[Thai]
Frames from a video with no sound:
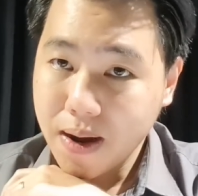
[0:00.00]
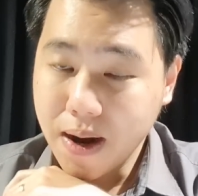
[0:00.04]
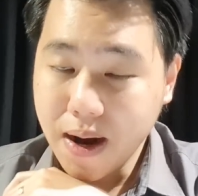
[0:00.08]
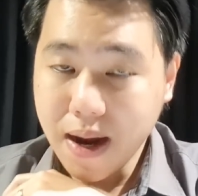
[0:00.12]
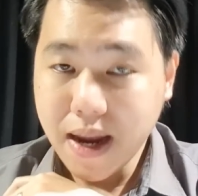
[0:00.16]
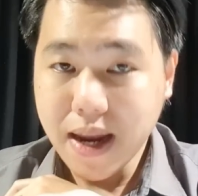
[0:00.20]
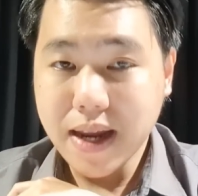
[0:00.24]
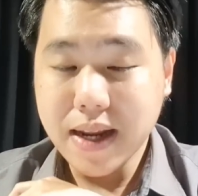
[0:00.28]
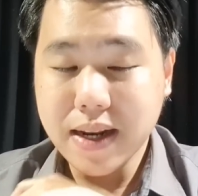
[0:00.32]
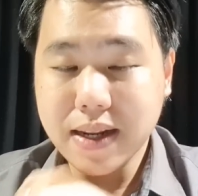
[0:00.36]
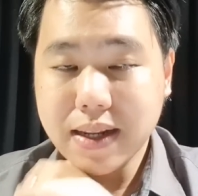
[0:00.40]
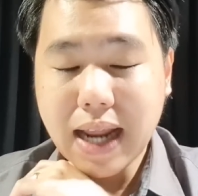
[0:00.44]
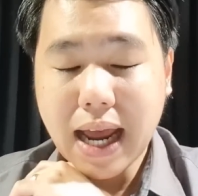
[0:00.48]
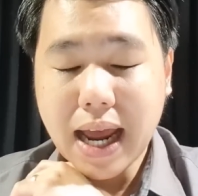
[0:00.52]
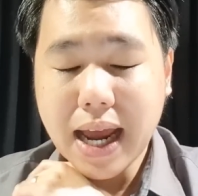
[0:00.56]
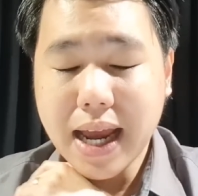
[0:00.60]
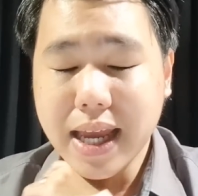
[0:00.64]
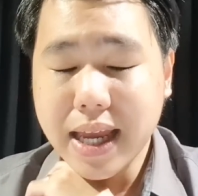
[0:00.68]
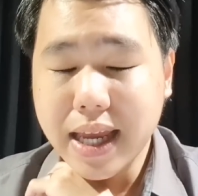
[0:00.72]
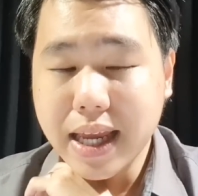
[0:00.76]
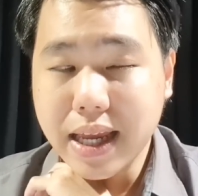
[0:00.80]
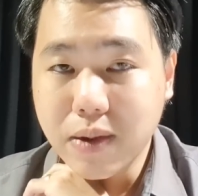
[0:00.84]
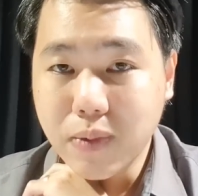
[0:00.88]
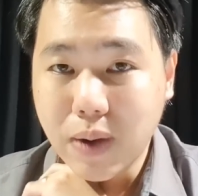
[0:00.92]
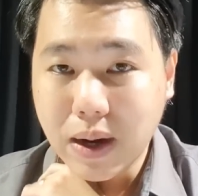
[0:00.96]
เฮ้ยได้
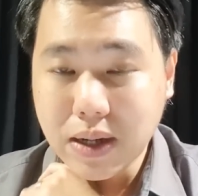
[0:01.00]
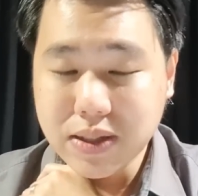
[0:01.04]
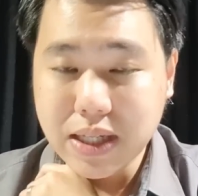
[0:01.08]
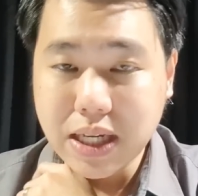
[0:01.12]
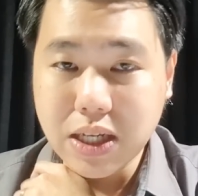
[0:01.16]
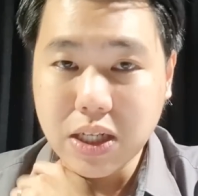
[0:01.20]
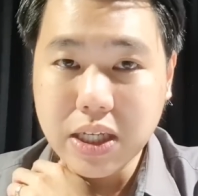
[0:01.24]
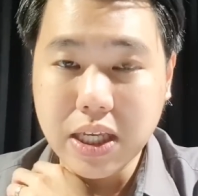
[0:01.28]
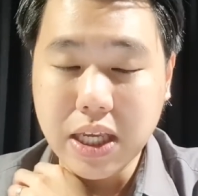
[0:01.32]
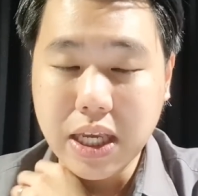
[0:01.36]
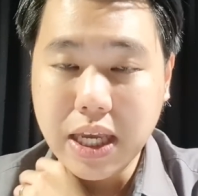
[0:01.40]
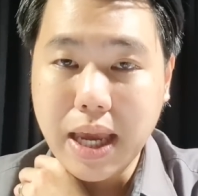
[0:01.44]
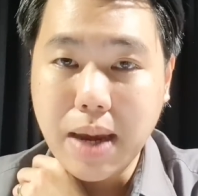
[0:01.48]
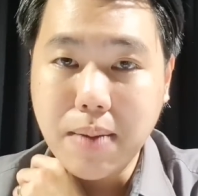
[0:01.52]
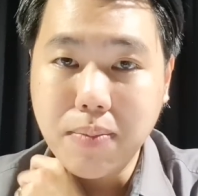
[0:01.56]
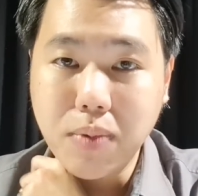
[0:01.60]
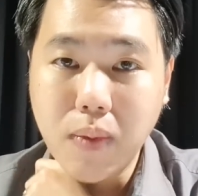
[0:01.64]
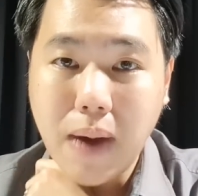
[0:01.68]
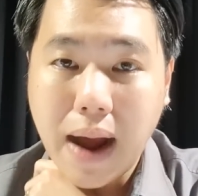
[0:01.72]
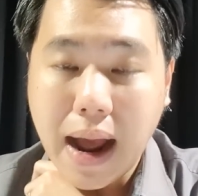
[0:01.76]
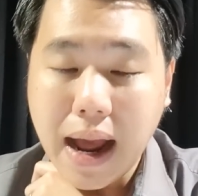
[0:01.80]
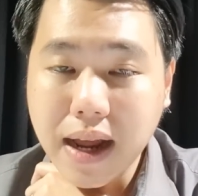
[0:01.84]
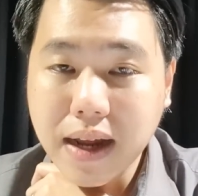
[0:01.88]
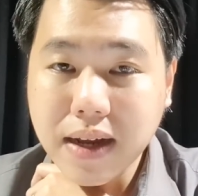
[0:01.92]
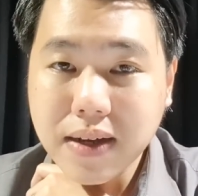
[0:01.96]
วัคซีนกี่เข็ม
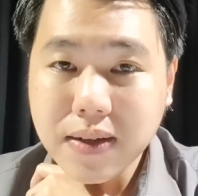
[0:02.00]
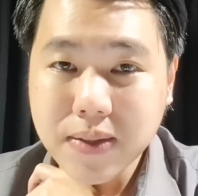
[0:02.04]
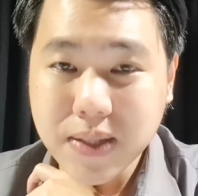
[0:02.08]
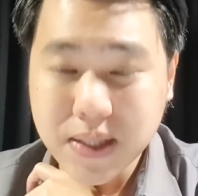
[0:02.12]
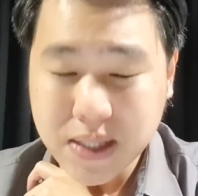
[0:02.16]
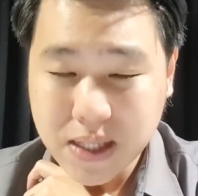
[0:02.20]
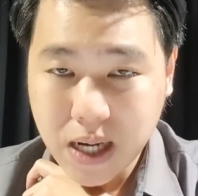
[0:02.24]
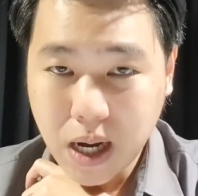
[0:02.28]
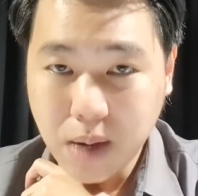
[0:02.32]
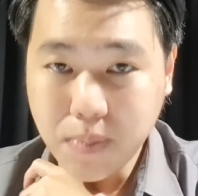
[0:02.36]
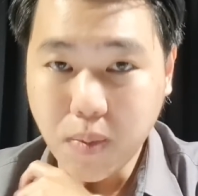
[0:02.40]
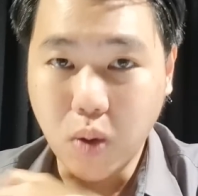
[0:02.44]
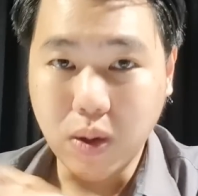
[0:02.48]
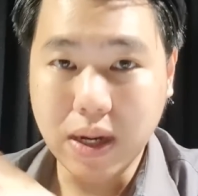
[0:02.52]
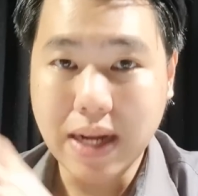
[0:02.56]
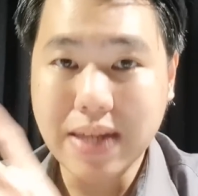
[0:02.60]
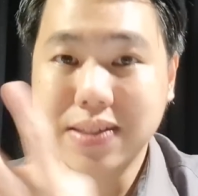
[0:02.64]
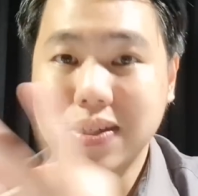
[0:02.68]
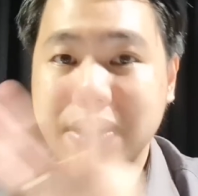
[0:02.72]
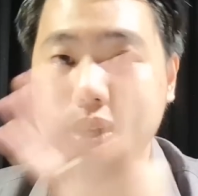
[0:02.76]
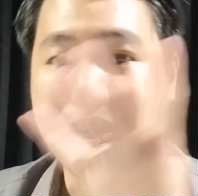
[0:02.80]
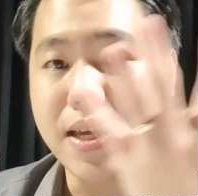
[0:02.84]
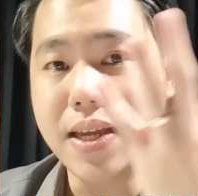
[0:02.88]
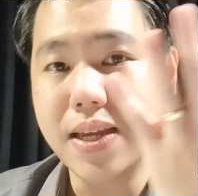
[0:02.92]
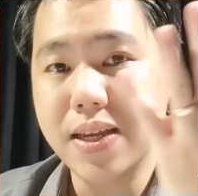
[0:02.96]
แล้ววะเขาบอกได้
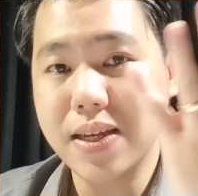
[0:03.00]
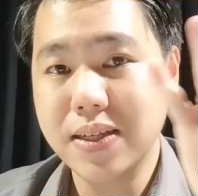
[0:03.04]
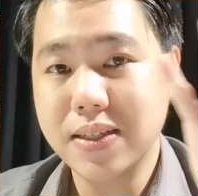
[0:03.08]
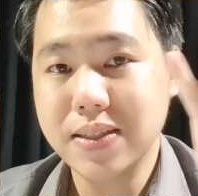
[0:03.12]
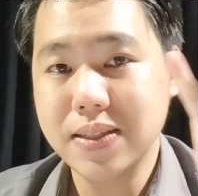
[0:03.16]
สี่